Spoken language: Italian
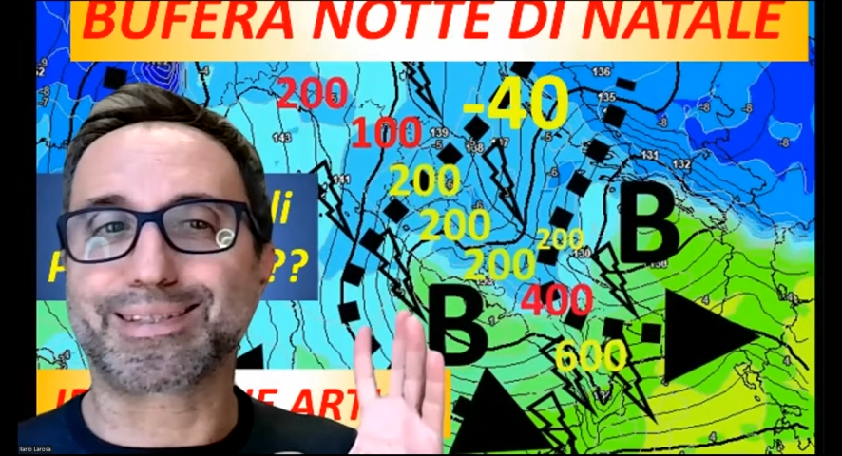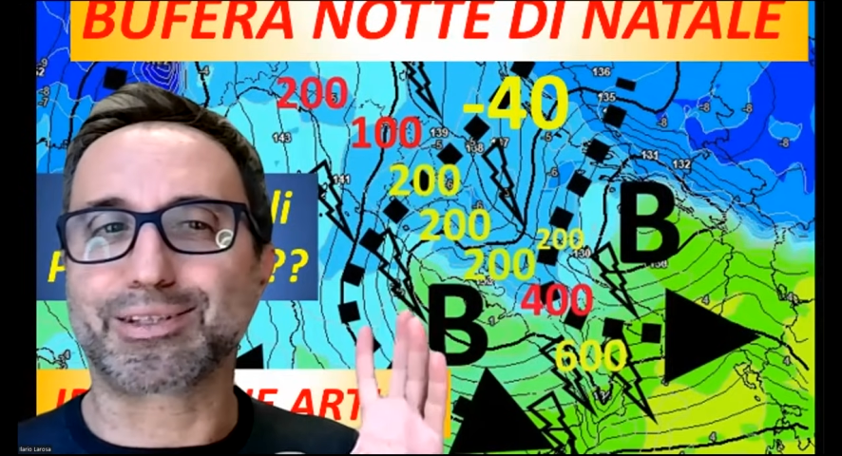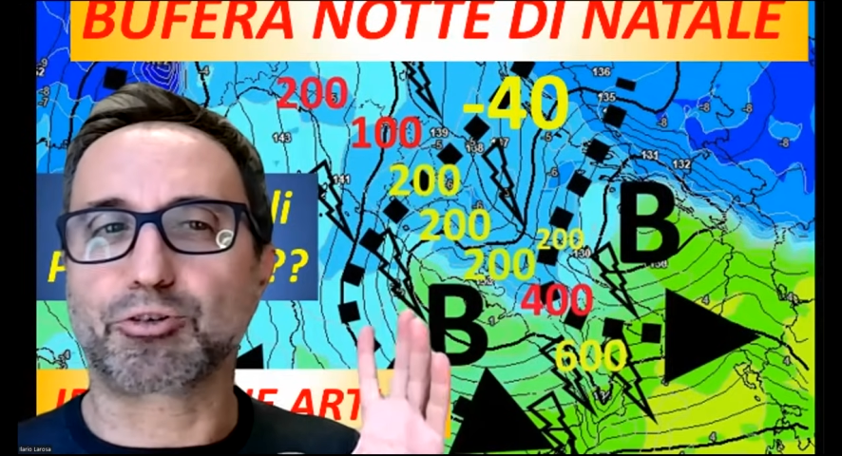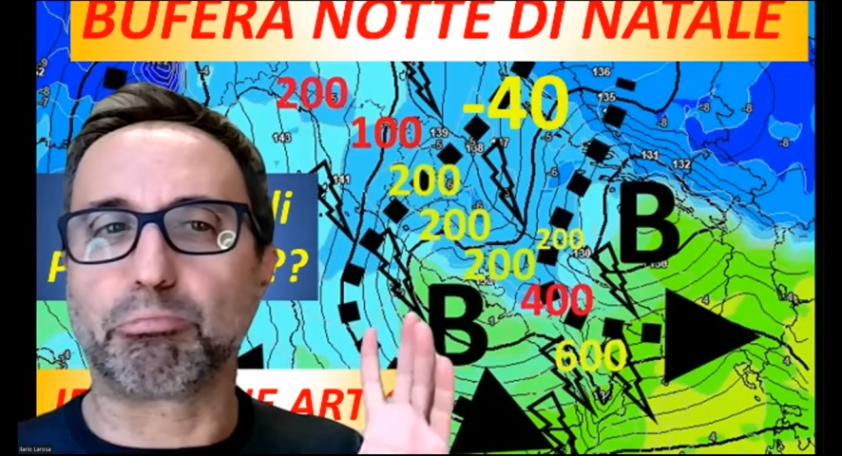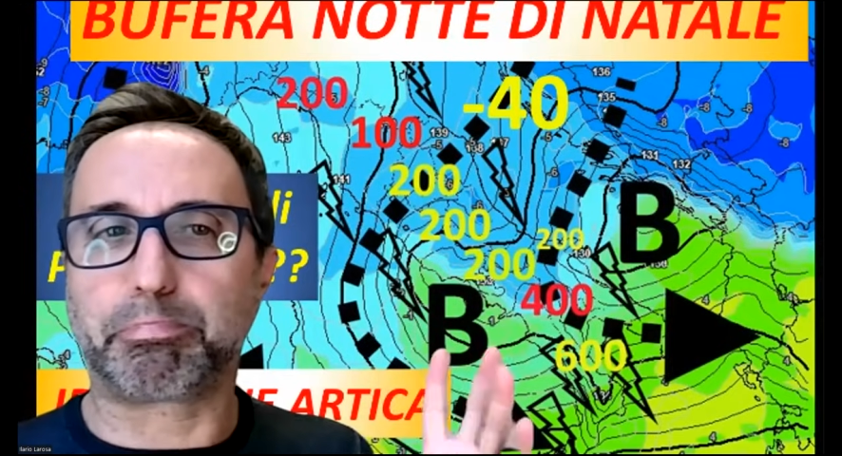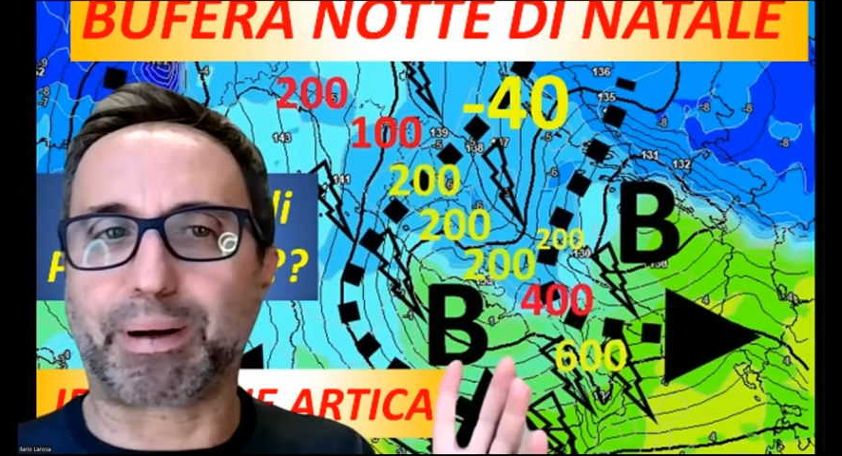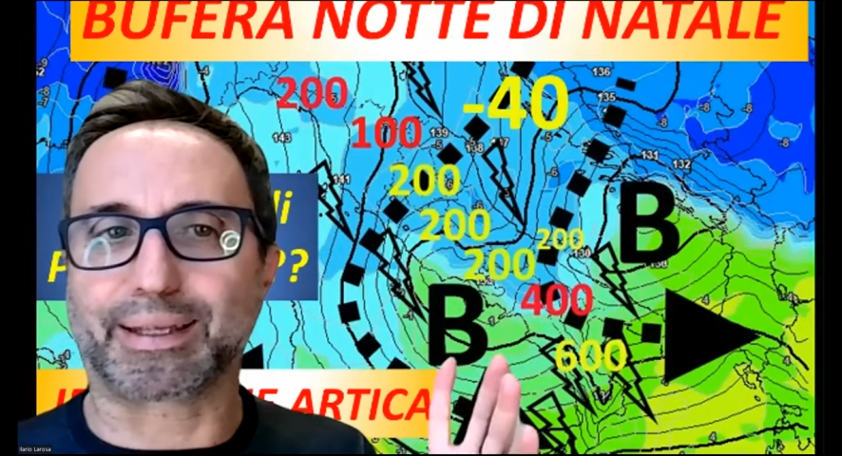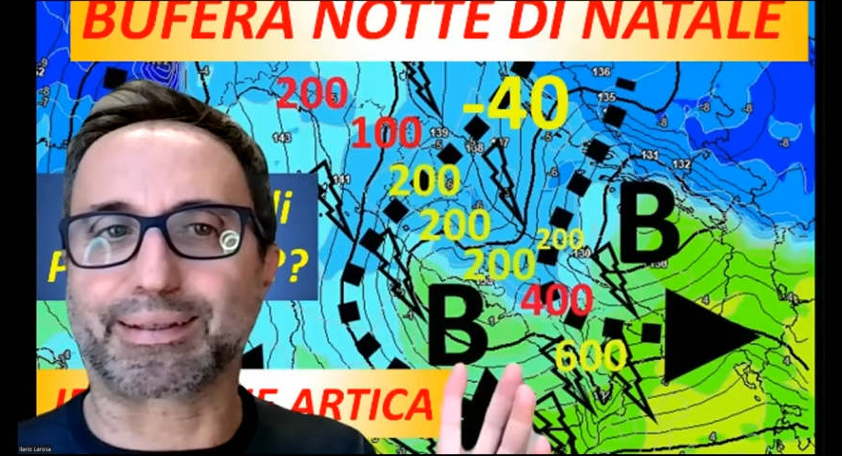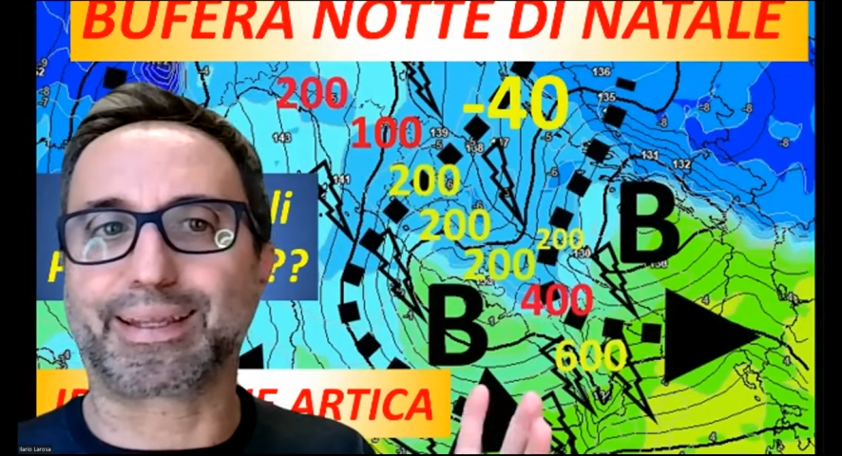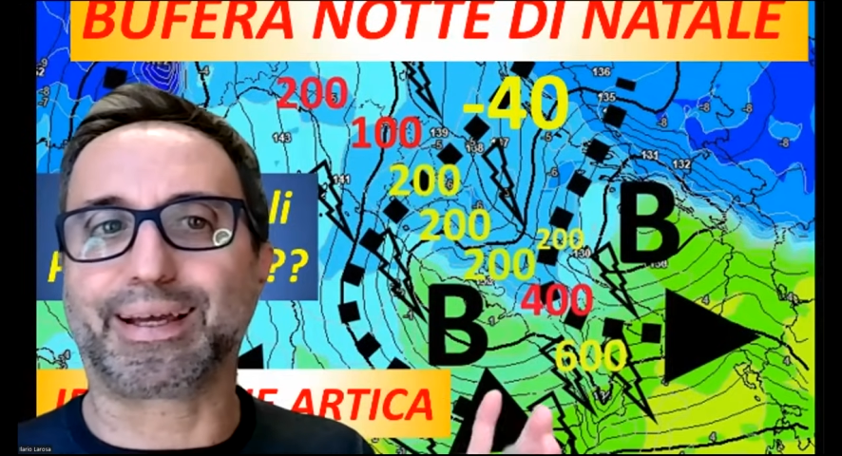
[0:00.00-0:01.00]
si
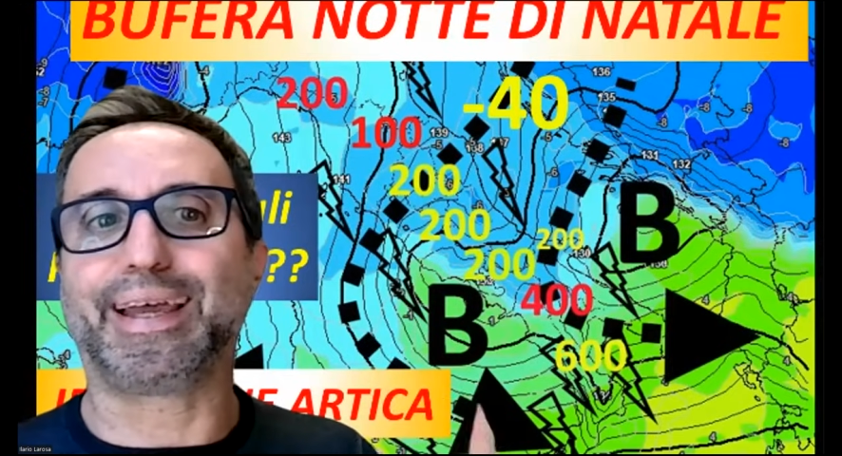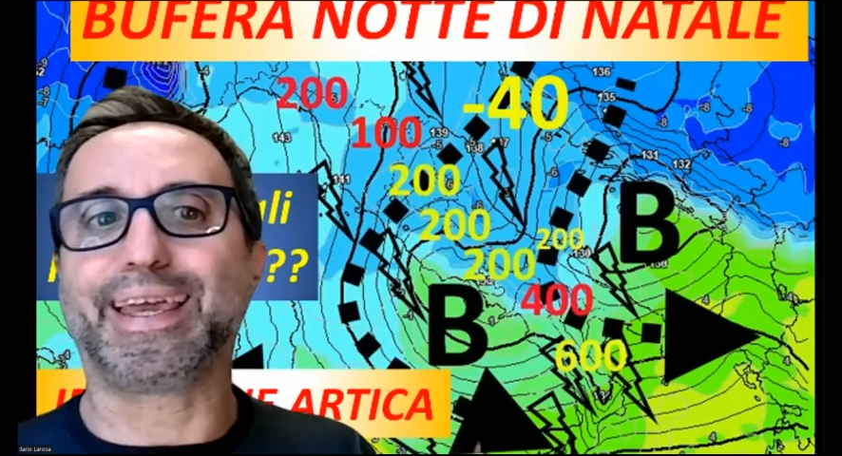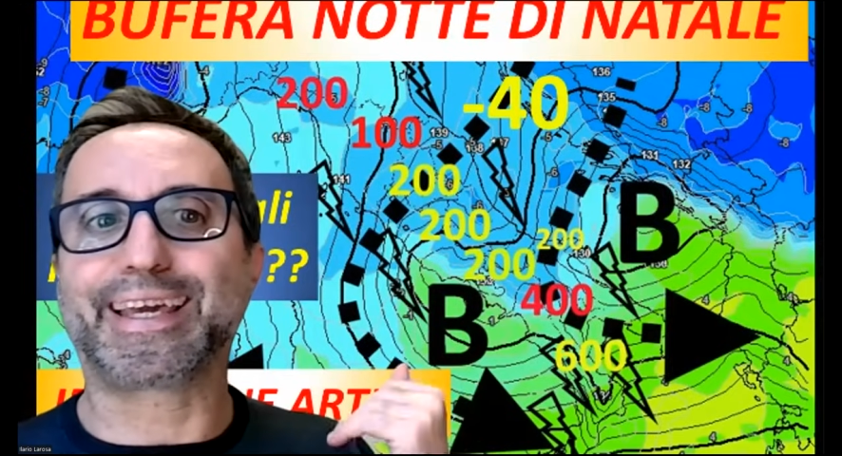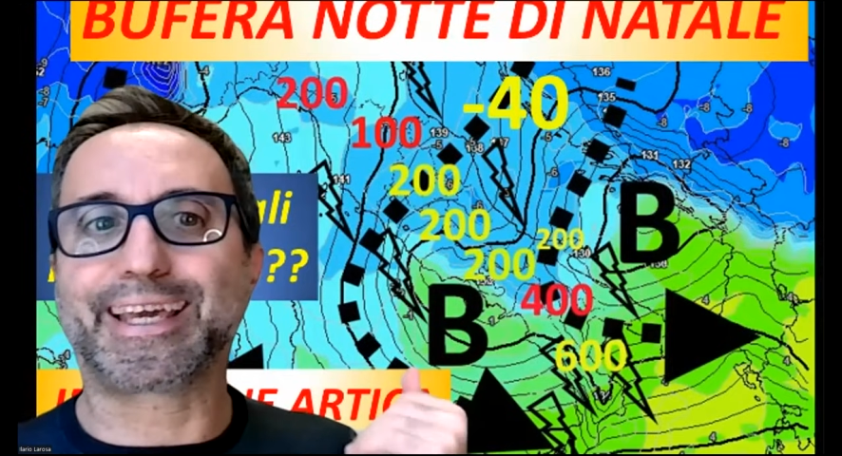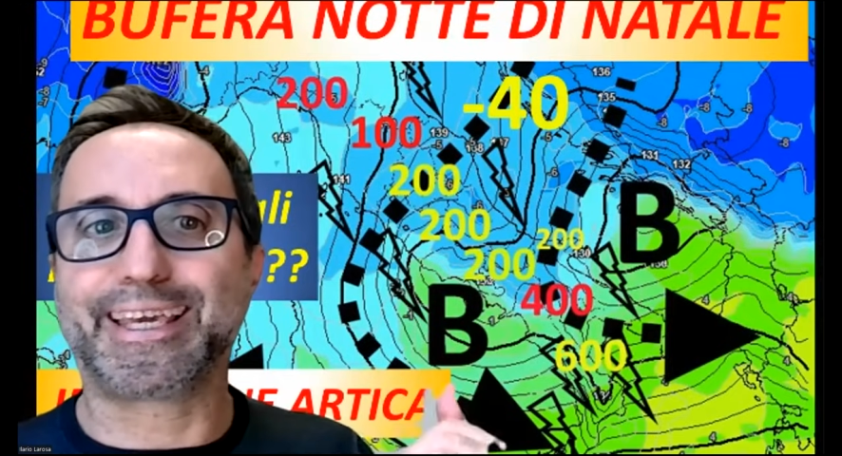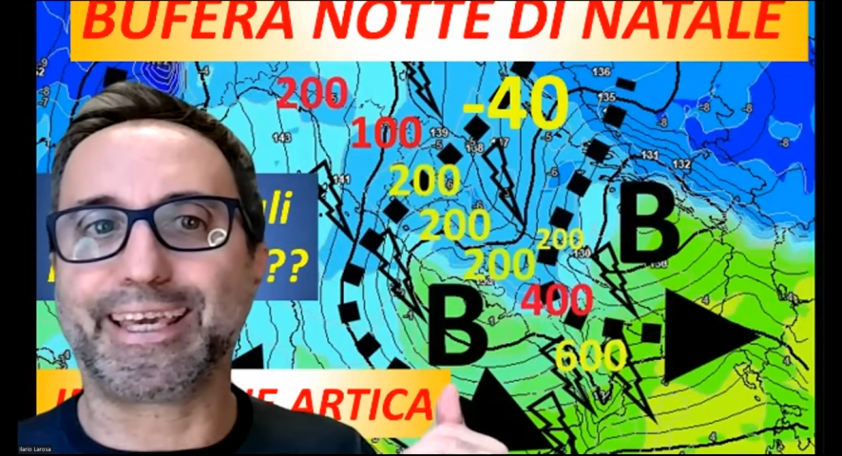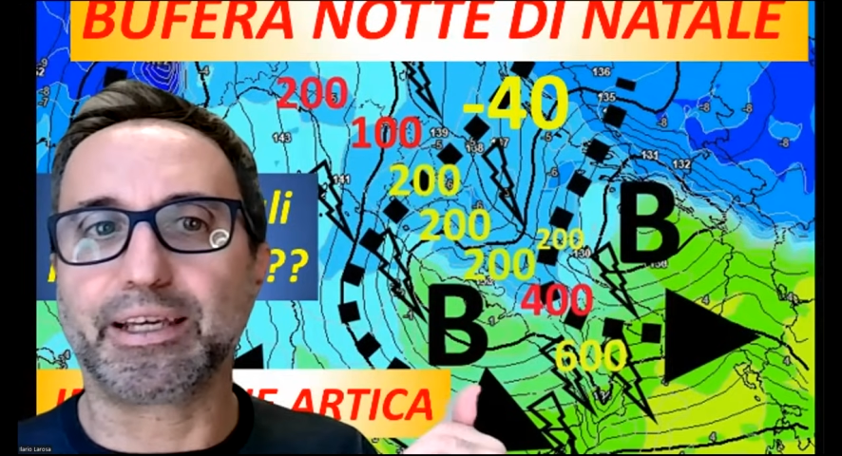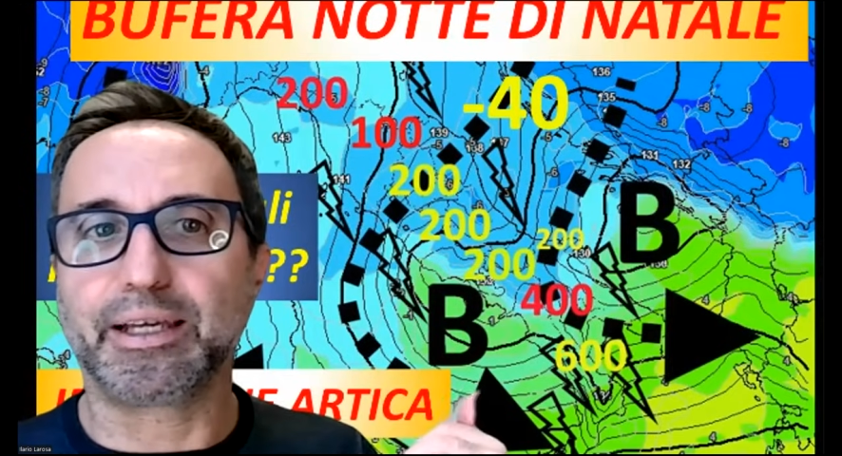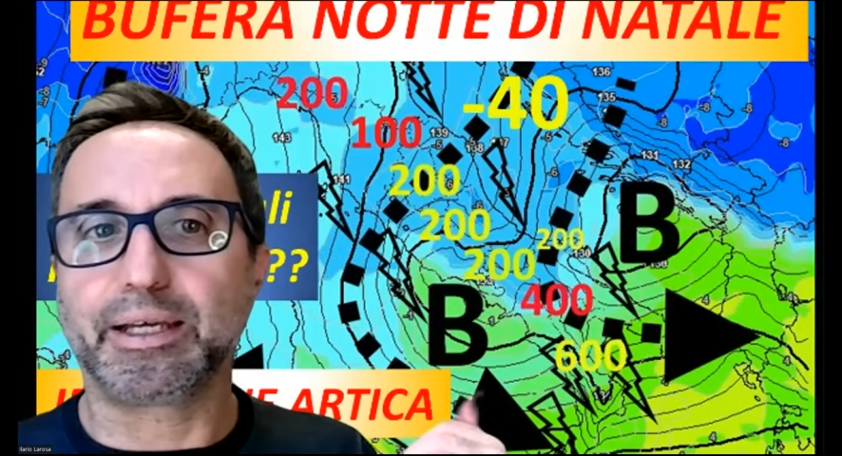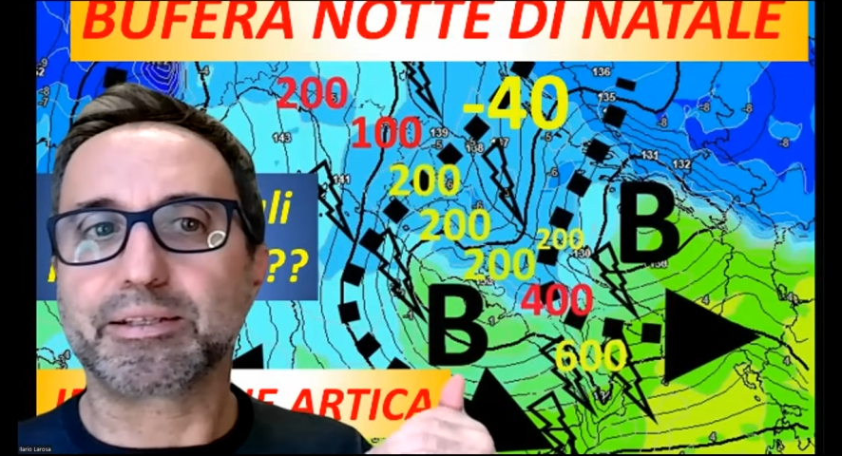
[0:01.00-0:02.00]
compatta e
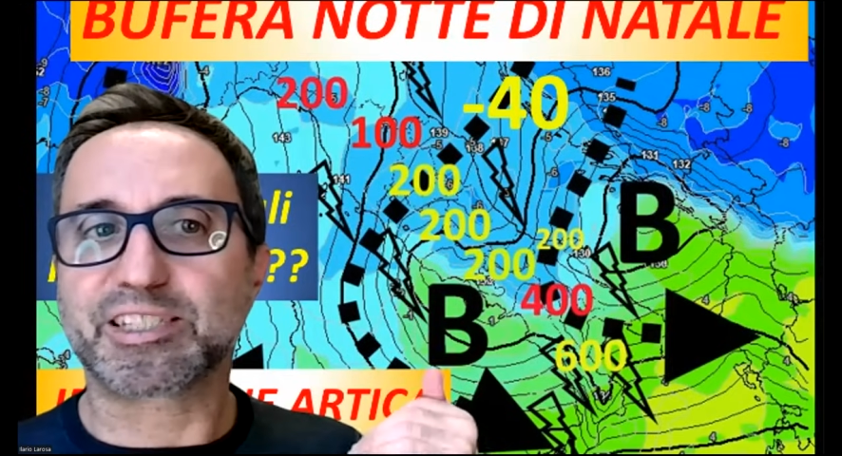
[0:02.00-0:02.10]
che